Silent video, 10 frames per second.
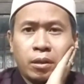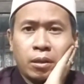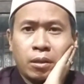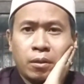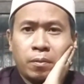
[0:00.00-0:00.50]

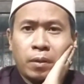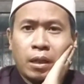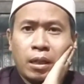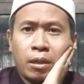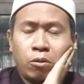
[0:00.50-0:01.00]
uh,
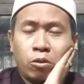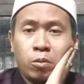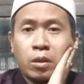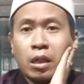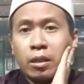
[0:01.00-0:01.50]
pahala
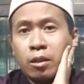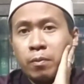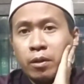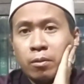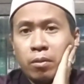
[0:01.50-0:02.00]
terus mengalir
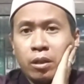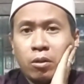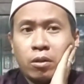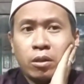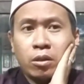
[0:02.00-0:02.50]
kepada
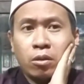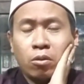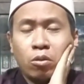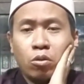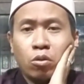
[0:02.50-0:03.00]
beliau dan
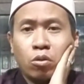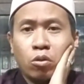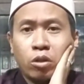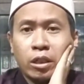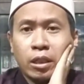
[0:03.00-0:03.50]
seluruh
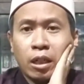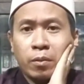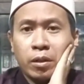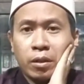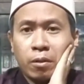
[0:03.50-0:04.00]
guru-guru kita.
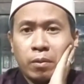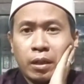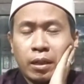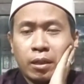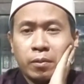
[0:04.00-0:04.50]
Amin ya
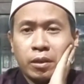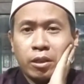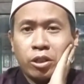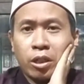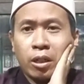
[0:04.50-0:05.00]
rabbal alamin.
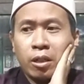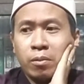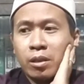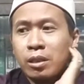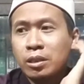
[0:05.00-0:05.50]

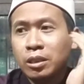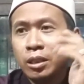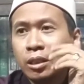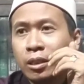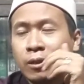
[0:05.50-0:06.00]
Insyaallah
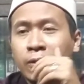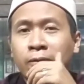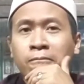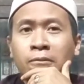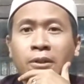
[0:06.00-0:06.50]
mengisi
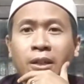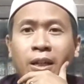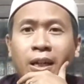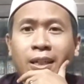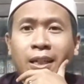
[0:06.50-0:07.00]

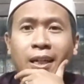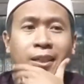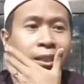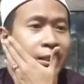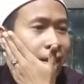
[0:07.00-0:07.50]

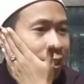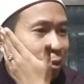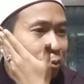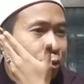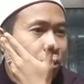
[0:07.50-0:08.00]
hari-hari kita
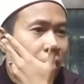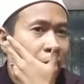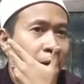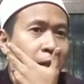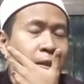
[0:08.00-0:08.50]
diam di
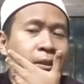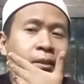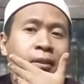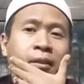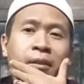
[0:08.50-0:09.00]
rumah.
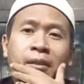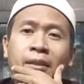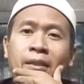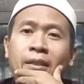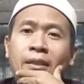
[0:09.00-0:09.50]

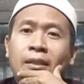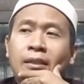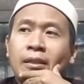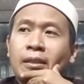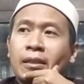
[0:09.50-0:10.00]

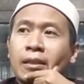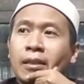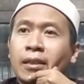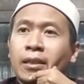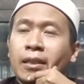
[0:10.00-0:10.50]

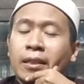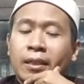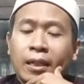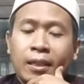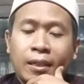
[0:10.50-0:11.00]
Uh,
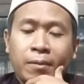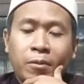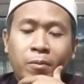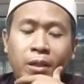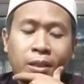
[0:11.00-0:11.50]
kita
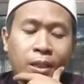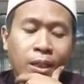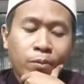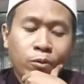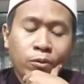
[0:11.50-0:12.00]
akan berbagi
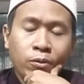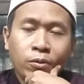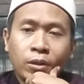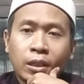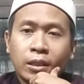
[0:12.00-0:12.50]

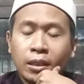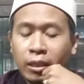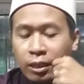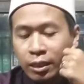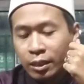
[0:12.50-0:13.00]
ilmu dan
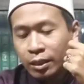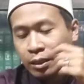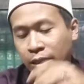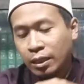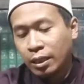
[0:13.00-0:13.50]
di sini
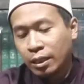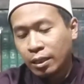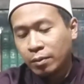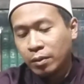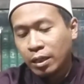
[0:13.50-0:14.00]
saya
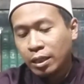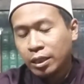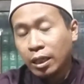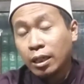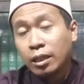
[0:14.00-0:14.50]
akan
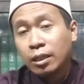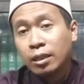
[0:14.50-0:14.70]
mengajak